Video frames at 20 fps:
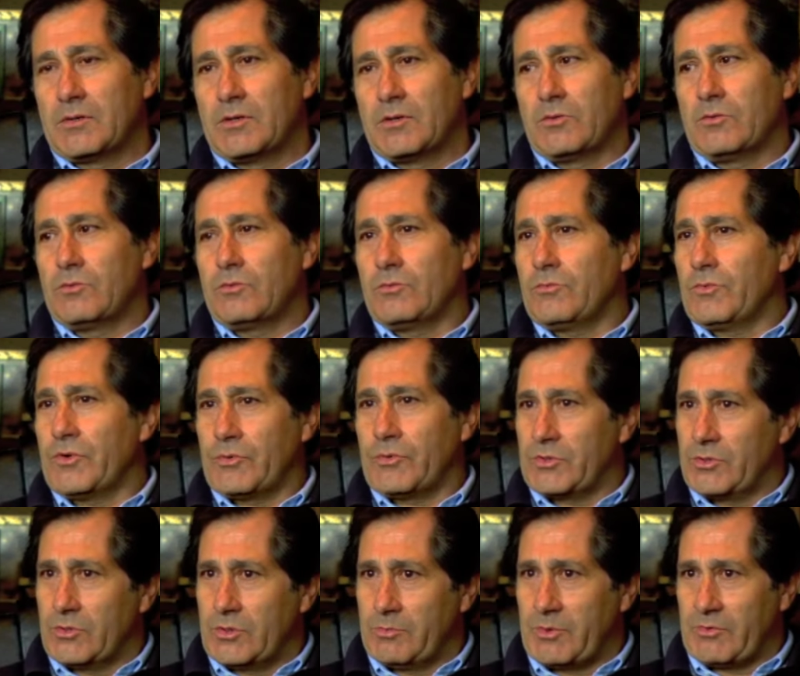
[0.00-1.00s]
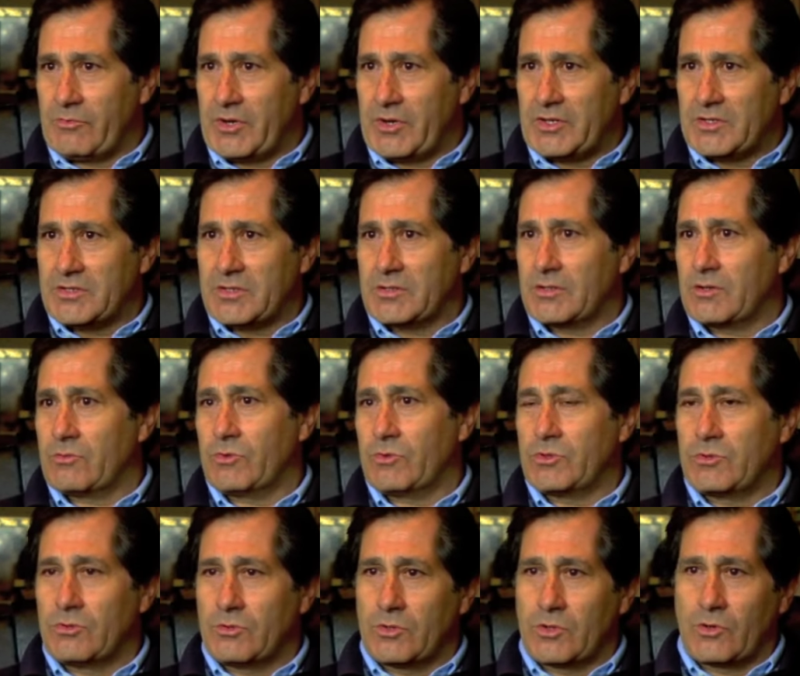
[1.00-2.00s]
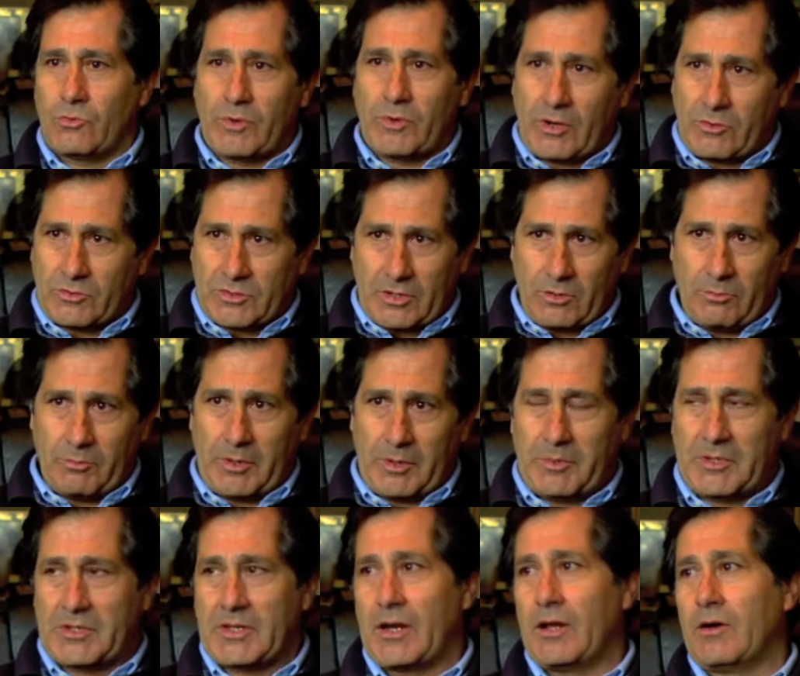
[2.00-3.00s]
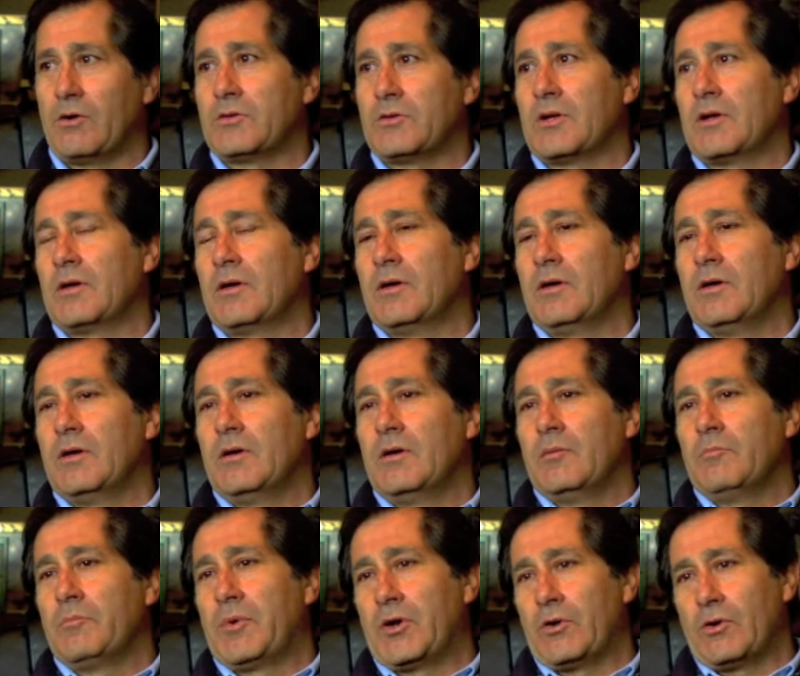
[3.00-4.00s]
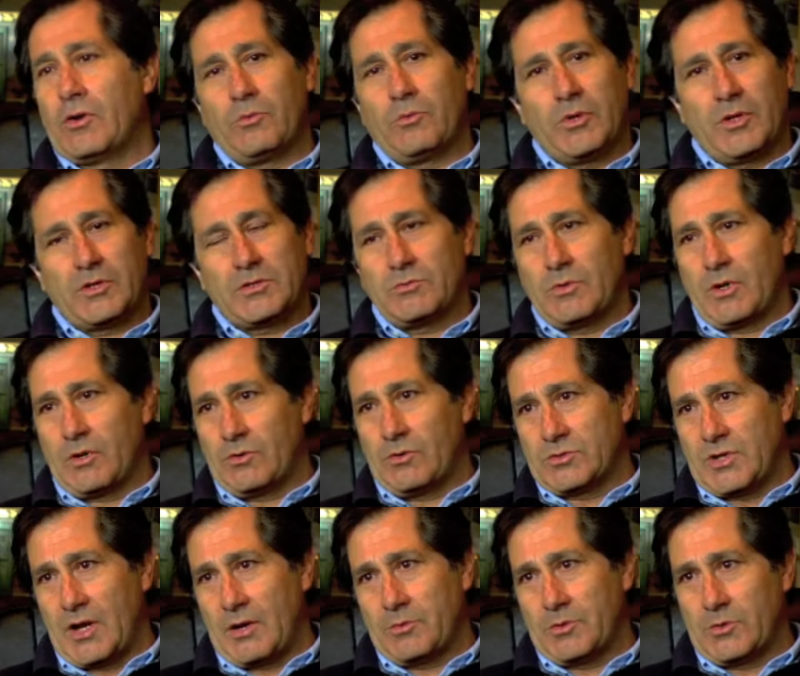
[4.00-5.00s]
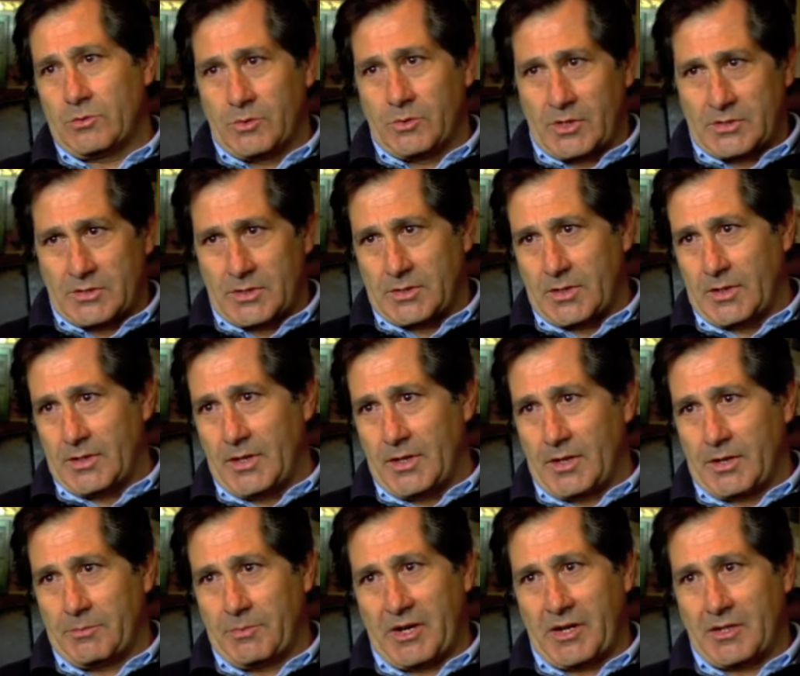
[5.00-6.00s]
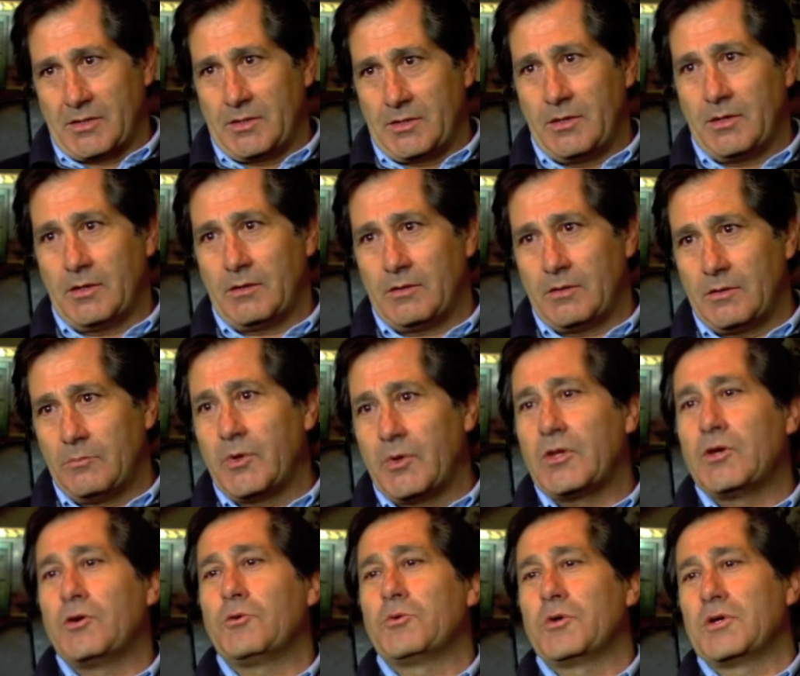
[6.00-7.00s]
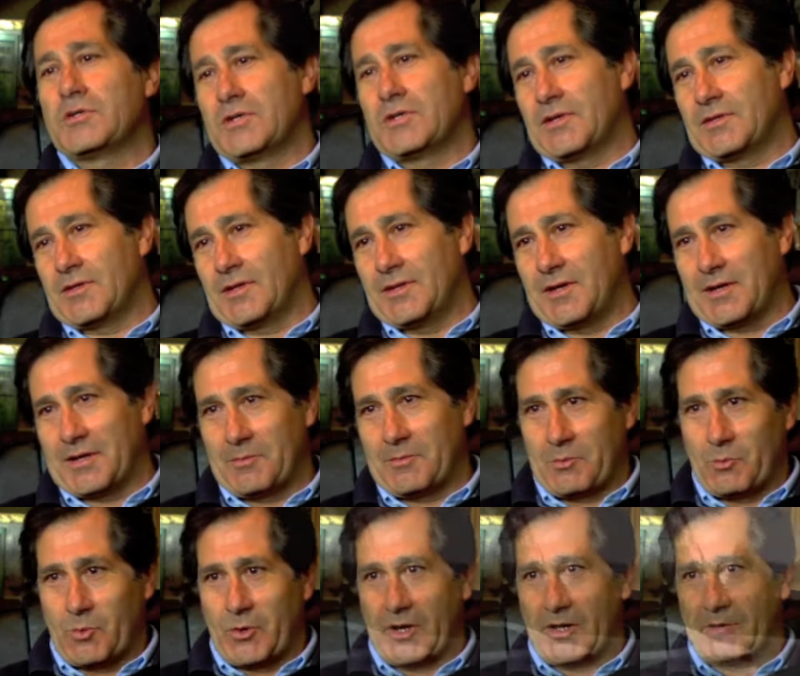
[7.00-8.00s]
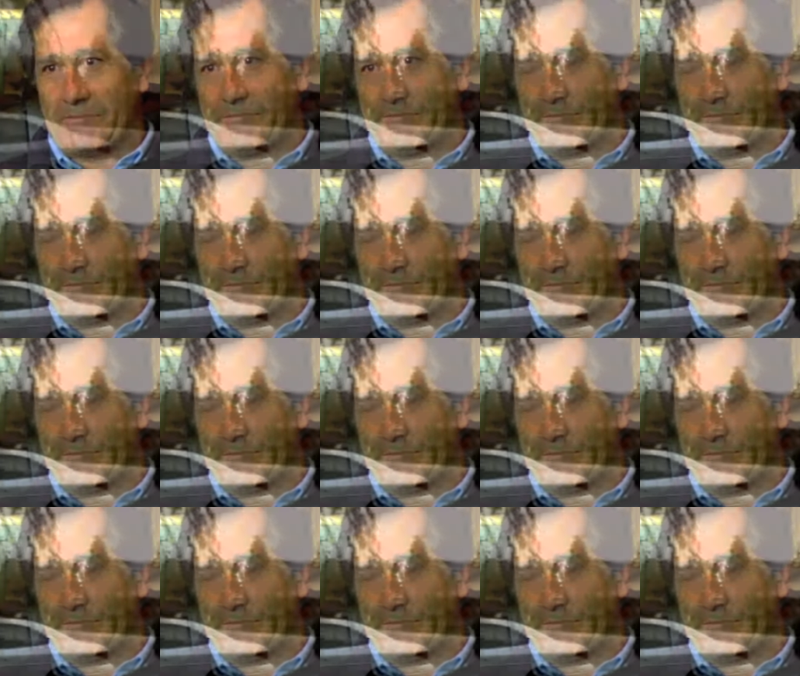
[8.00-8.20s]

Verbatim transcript: Le digo, no, no es cuestión de preferencias, es cuestión de que una cosa complementa a la otra. Pero le voy a decir una cosa, árbitro voy a ser hasta el día que me retire y médico voy a ser hasta el día que me muera.